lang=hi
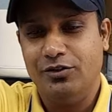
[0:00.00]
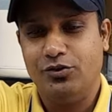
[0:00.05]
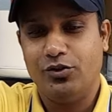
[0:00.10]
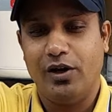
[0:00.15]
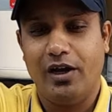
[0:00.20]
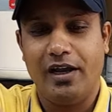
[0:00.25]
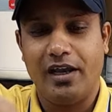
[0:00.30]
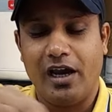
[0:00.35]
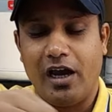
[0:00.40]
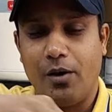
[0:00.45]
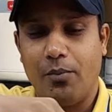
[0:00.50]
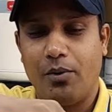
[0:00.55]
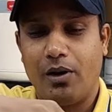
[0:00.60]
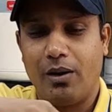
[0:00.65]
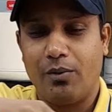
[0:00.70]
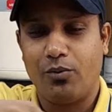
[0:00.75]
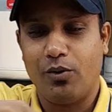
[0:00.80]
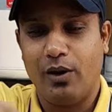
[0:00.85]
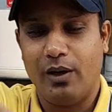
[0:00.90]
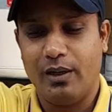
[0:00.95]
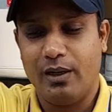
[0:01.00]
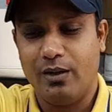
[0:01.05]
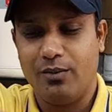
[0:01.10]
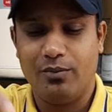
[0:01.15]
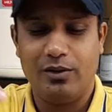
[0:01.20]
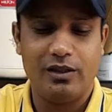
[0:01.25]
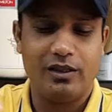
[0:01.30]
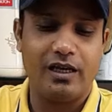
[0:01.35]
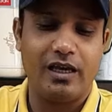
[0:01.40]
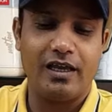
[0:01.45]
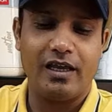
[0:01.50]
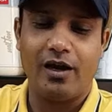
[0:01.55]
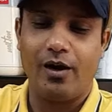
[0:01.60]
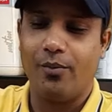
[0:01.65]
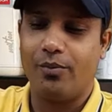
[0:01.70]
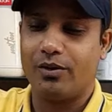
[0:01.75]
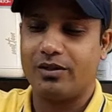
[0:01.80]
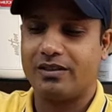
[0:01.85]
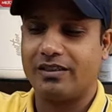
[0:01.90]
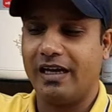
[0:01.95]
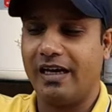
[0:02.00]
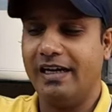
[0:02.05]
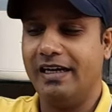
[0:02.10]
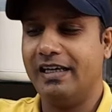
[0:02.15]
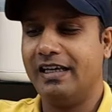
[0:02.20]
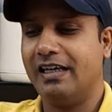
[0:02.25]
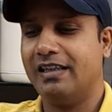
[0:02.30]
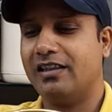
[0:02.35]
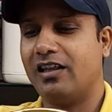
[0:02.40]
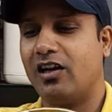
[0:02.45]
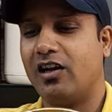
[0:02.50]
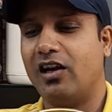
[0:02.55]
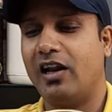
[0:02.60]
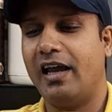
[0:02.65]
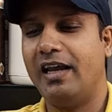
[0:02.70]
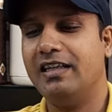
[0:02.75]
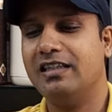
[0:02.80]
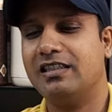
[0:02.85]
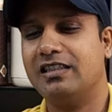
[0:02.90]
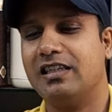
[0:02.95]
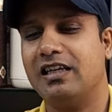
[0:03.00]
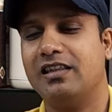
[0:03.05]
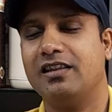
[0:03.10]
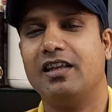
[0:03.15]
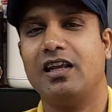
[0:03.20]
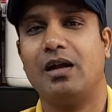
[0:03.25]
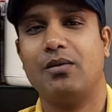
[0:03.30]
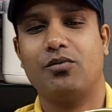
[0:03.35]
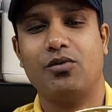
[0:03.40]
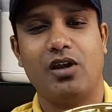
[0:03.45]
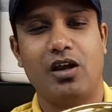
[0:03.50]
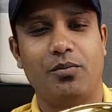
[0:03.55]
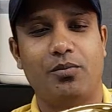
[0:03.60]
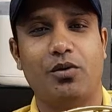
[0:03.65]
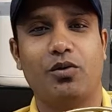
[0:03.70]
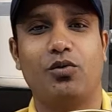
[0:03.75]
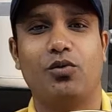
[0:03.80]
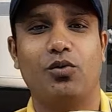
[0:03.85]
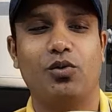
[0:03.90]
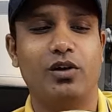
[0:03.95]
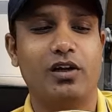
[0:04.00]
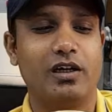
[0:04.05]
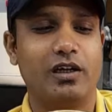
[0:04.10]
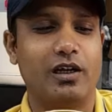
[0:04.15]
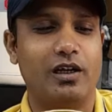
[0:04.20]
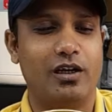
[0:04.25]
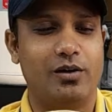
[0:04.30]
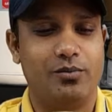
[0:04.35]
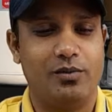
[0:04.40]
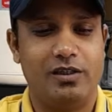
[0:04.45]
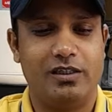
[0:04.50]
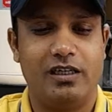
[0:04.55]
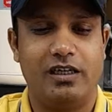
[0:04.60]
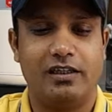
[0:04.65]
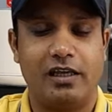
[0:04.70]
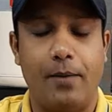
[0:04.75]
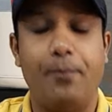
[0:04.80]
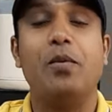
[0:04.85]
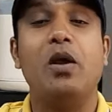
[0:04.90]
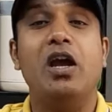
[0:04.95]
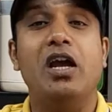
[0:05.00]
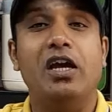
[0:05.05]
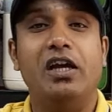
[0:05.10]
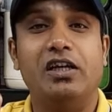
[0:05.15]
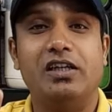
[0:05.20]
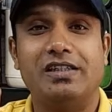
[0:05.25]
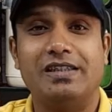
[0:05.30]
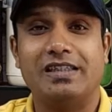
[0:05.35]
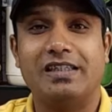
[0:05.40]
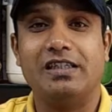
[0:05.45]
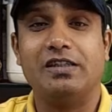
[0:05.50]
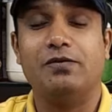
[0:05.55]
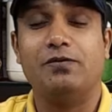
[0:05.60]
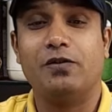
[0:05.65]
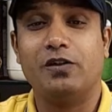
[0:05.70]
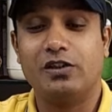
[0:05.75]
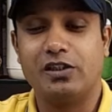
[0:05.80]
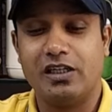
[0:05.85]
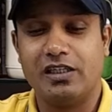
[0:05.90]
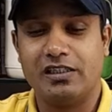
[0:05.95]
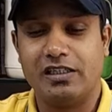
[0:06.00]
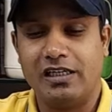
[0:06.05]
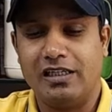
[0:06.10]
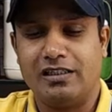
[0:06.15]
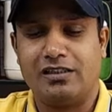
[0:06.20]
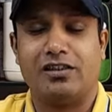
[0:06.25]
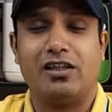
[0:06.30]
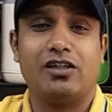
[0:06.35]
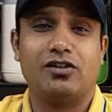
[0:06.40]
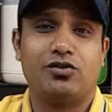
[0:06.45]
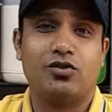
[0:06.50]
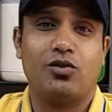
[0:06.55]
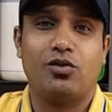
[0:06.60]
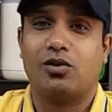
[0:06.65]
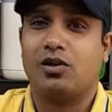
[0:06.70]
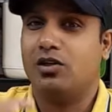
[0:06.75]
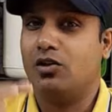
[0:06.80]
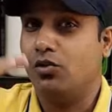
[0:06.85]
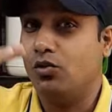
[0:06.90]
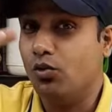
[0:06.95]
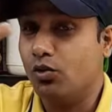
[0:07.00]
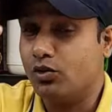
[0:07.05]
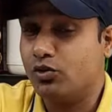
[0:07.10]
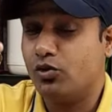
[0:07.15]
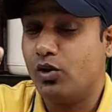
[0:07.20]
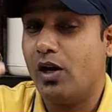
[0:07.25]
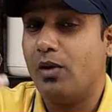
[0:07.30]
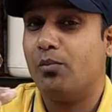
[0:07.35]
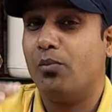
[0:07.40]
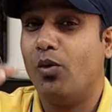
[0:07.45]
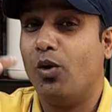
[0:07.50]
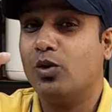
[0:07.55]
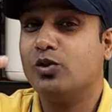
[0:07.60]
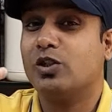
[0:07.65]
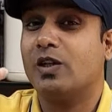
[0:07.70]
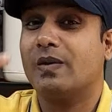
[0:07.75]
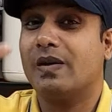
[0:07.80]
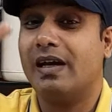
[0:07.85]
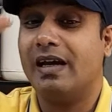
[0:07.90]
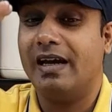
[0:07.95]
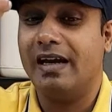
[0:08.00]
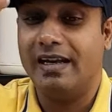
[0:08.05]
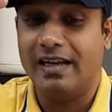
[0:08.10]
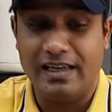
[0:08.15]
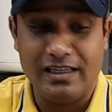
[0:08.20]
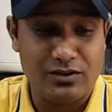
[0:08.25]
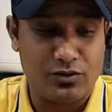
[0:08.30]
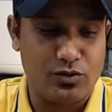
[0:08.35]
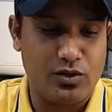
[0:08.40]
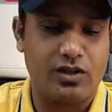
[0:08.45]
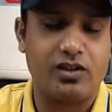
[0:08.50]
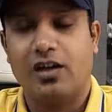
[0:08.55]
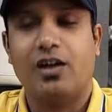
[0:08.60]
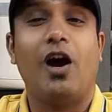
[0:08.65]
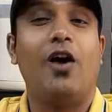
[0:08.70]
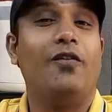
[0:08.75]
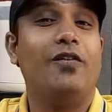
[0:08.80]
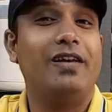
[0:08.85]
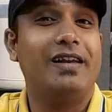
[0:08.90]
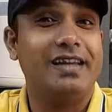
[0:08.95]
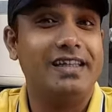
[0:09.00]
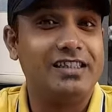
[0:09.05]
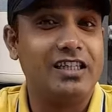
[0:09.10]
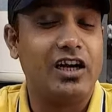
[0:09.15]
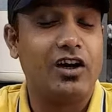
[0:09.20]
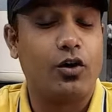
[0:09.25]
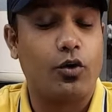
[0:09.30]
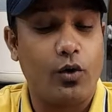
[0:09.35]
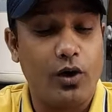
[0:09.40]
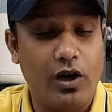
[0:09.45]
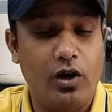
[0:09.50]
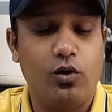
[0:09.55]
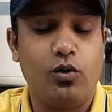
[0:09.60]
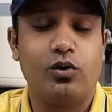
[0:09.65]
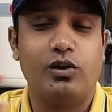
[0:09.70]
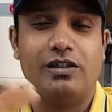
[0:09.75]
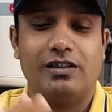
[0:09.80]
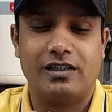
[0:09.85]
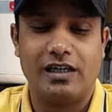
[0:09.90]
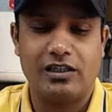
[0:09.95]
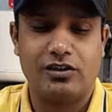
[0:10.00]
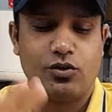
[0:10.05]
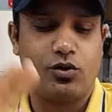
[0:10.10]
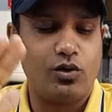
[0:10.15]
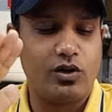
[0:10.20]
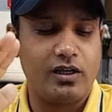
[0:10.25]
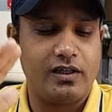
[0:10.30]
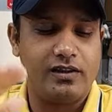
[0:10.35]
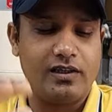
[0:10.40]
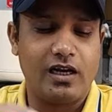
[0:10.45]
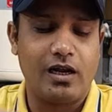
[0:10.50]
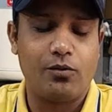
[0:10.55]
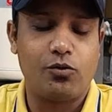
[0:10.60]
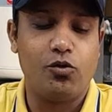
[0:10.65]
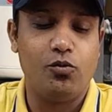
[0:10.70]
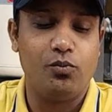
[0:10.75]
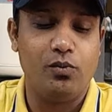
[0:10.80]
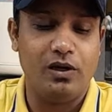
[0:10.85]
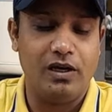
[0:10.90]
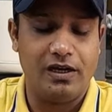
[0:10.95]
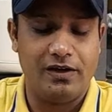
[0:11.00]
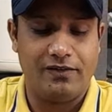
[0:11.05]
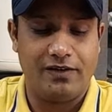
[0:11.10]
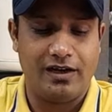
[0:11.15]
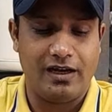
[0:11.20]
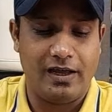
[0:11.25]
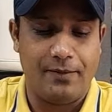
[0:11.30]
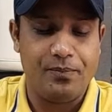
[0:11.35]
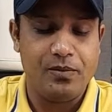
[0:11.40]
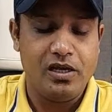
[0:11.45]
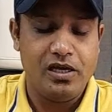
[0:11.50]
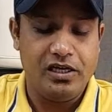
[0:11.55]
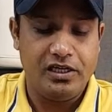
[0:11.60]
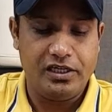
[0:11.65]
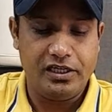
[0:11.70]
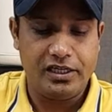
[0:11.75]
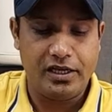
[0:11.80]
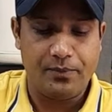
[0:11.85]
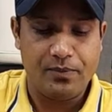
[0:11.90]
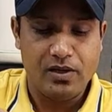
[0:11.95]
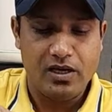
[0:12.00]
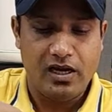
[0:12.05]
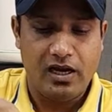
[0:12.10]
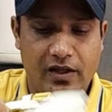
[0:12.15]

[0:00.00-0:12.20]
जो है यहाँ पर आपको हैंडल मिलता है यहाँ पर साइड के अंदर लाइन्स के अंदर आपको यहाँ पर गोल्डन कलर मिल जाता है इसकी वजह से इस कैसरोल का लुक जो है बहुत ज़्यादा एनहेंस हो जाता है काफ़ी रिच एंड रॉयल लुक इस कैसरोल के अंदर आपको मिलने वाला है ठीक है